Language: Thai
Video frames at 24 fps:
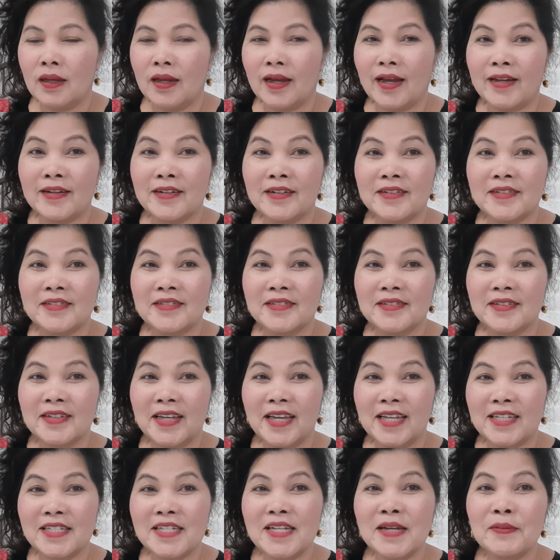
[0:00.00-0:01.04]
อันแค
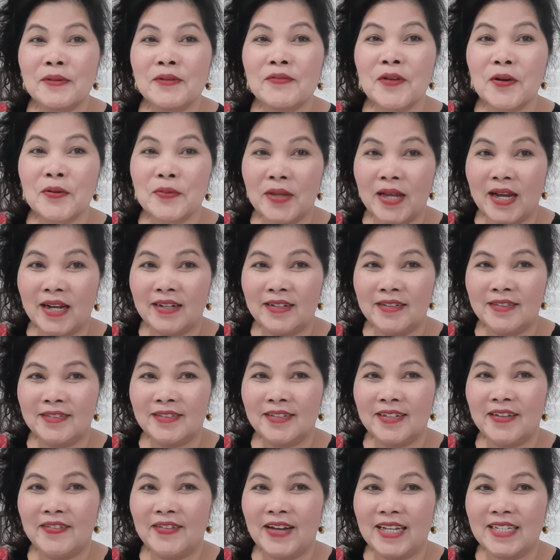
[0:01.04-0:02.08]
ทเชียร์เพิ่นเว้ายัง
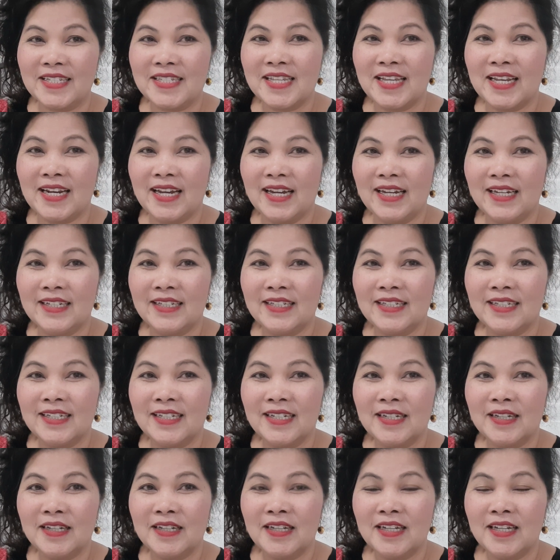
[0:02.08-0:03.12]
ไม่ว่าังสิละ
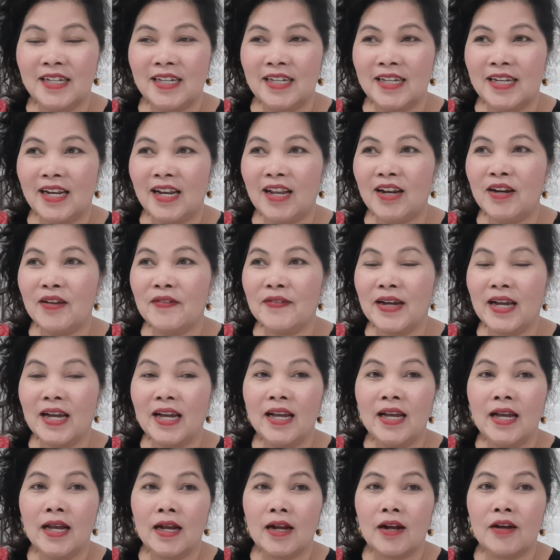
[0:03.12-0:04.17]
นั่นเลยว่า
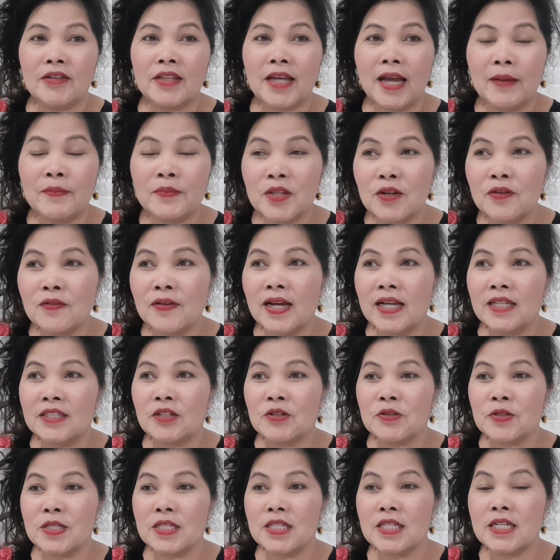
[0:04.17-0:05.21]
เขาถามเจ้าว่า
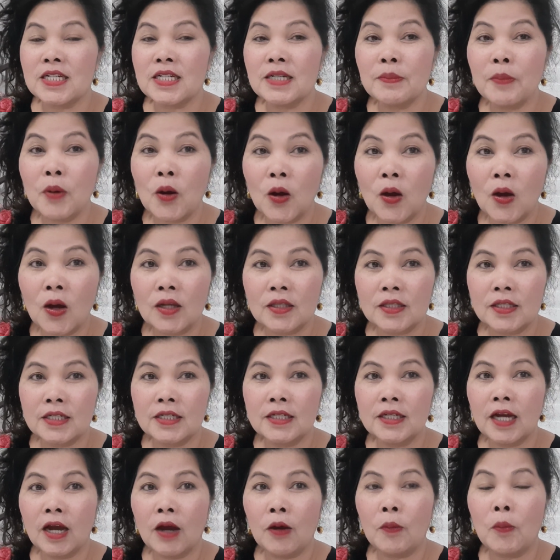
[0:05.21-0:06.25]
เจ้าสิถือบ่ถื
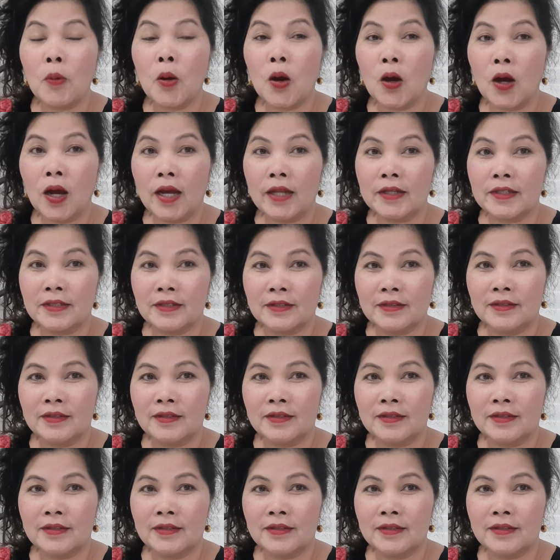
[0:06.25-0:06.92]
อเอาบ่อัน